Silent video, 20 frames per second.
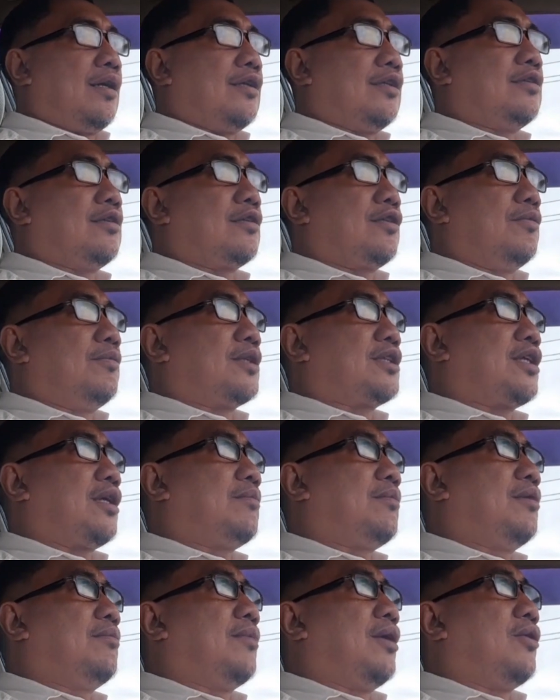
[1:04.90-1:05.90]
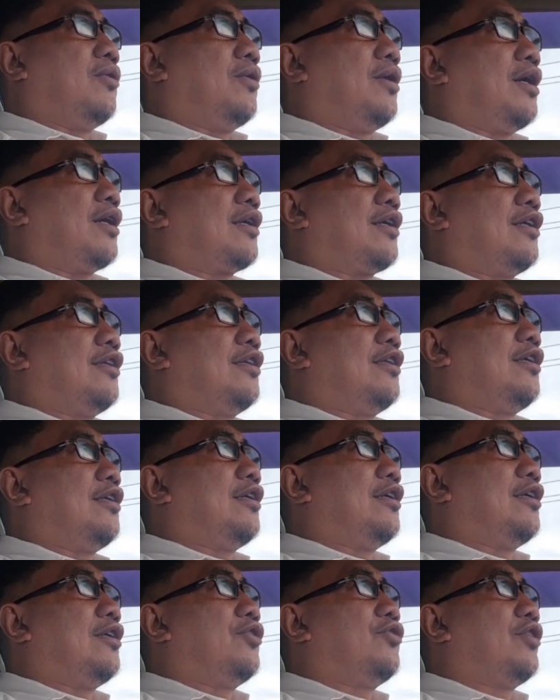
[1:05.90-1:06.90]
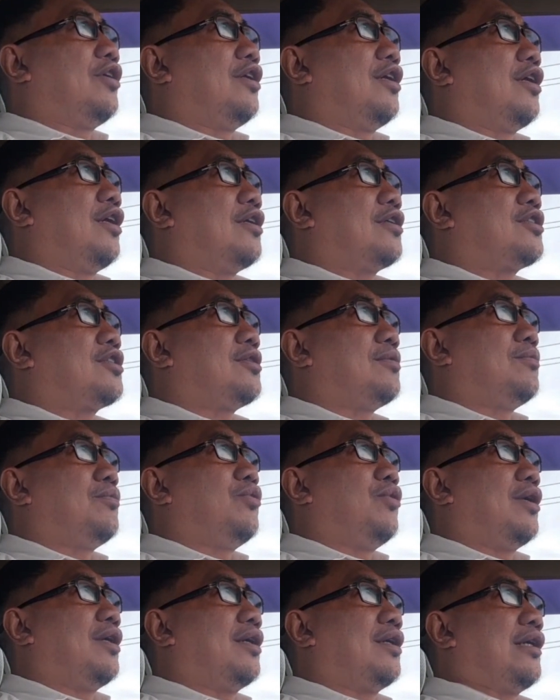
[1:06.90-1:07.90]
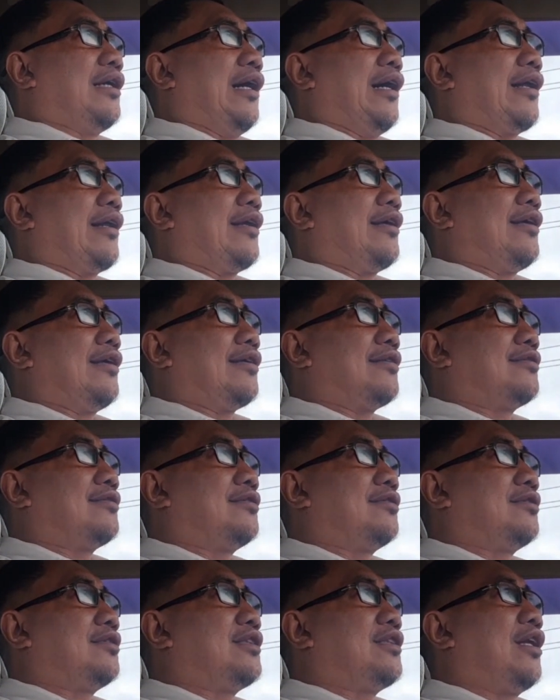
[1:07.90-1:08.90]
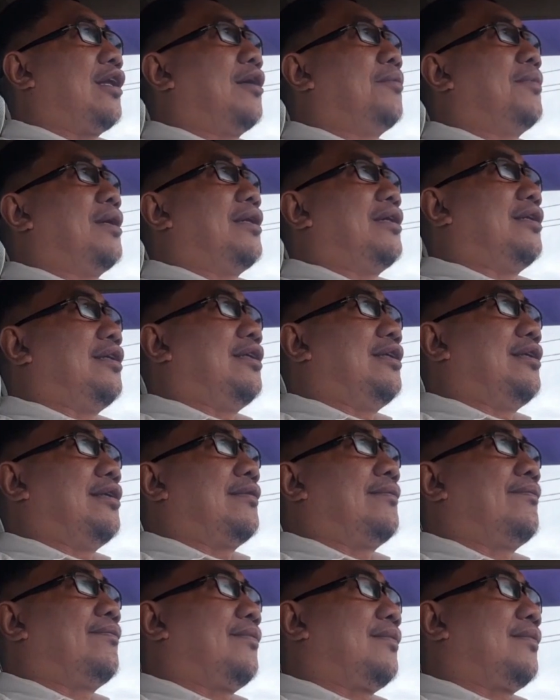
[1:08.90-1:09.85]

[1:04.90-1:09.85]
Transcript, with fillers: Kita tahu bersama bahwa Argentina itu adalah sebuah negara yang selama ini